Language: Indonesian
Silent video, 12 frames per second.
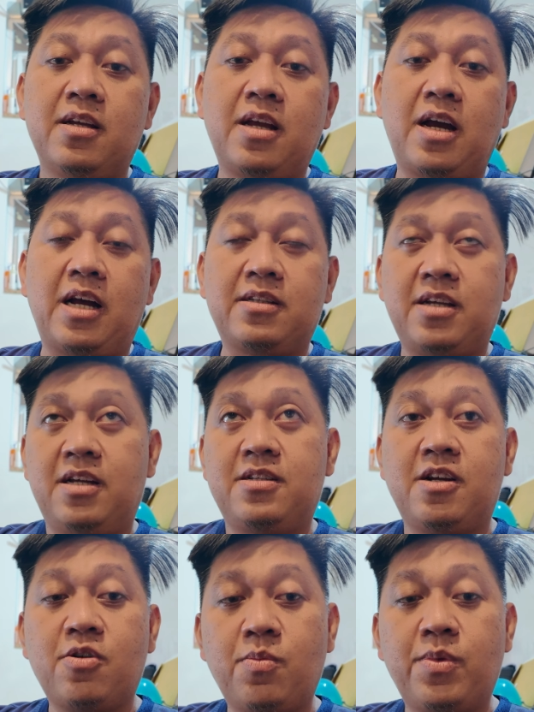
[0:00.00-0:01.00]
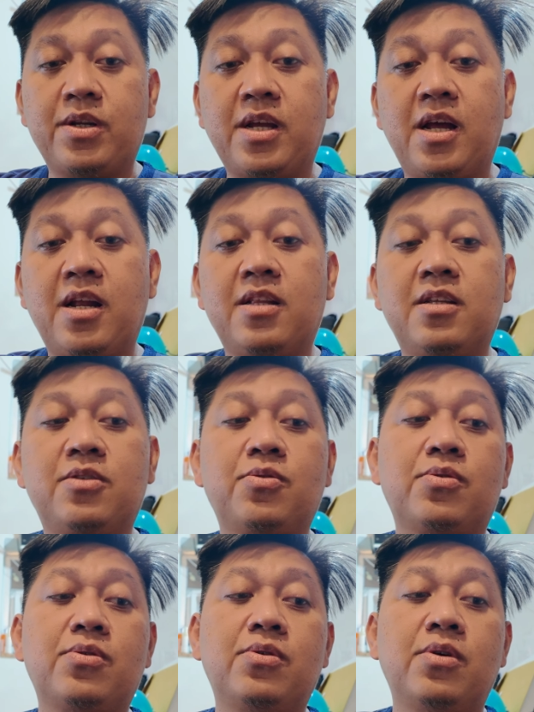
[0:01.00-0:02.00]
ya kasih aja okay, nomornya okay. nanti
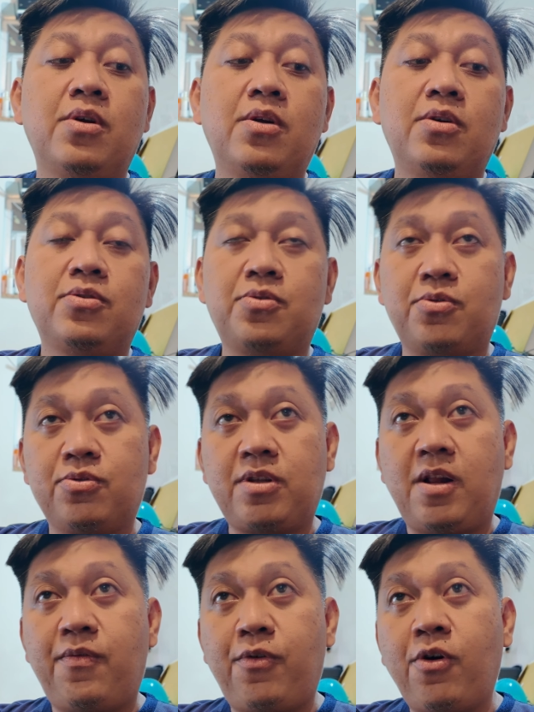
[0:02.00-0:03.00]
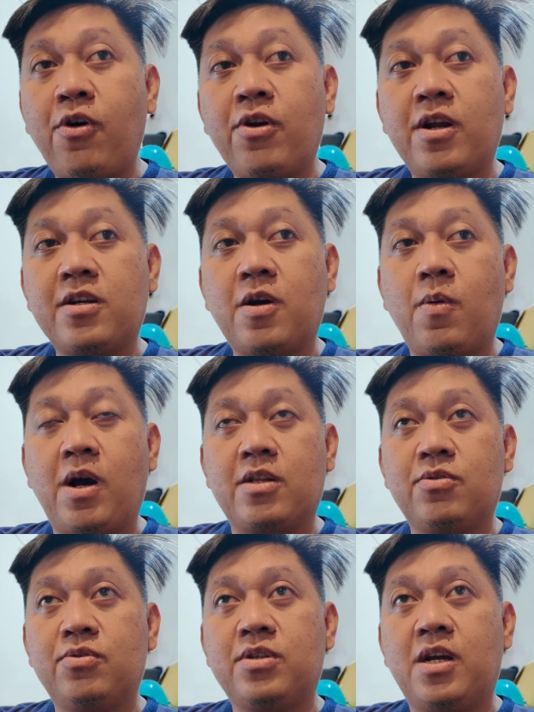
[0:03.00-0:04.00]
suruh suruh telepon ada
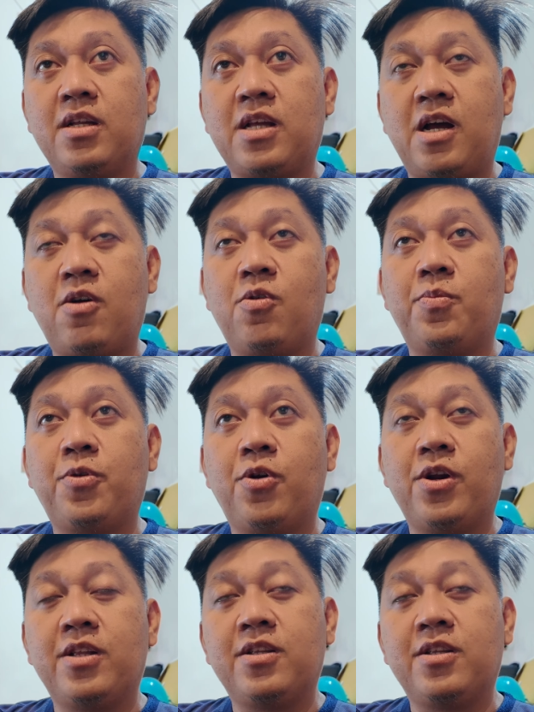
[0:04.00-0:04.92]
waktu saya tak ngobrol